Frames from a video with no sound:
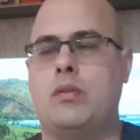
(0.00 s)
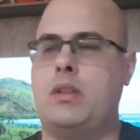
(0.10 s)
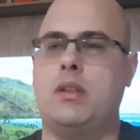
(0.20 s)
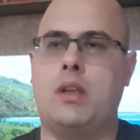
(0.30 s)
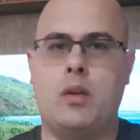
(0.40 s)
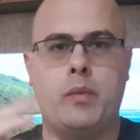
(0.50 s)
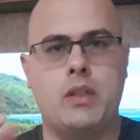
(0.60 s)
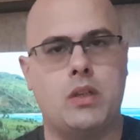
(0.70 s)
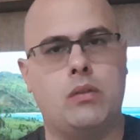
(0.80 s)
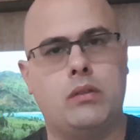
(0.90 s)
que
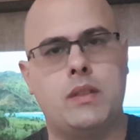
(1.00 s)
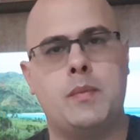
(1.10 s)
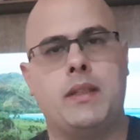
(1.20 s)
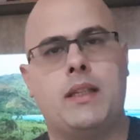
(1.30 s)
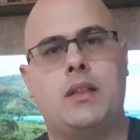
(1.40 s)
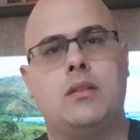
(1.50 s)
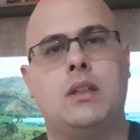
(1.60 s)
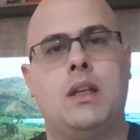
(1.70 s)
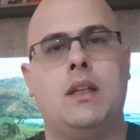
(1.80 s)
realmente é outro espetáculo,